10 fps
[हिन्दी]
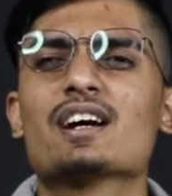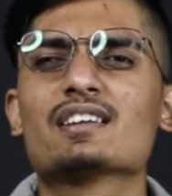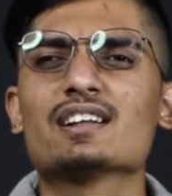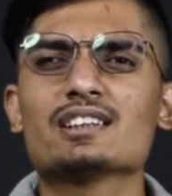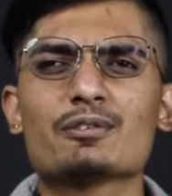
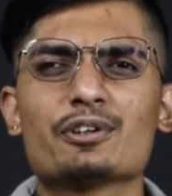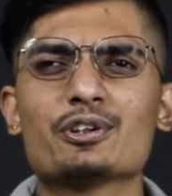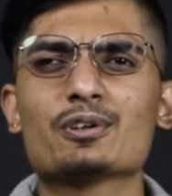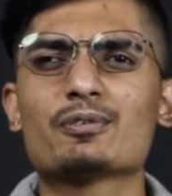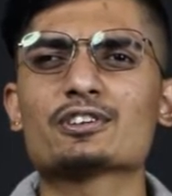another
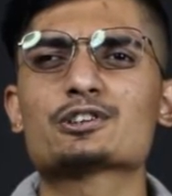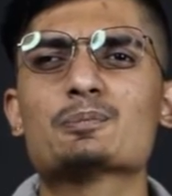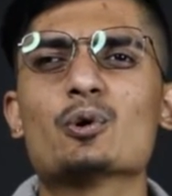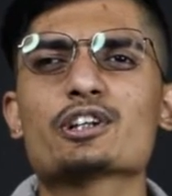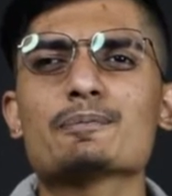video for the
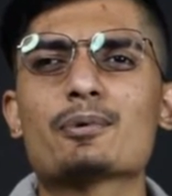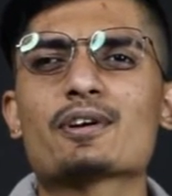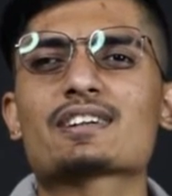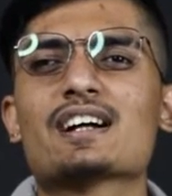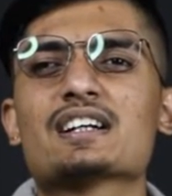Sporty
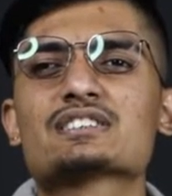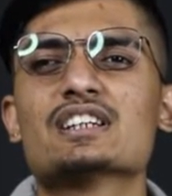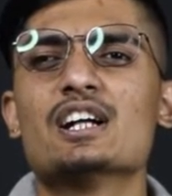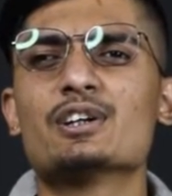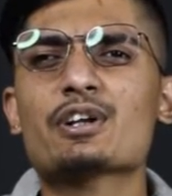Podcast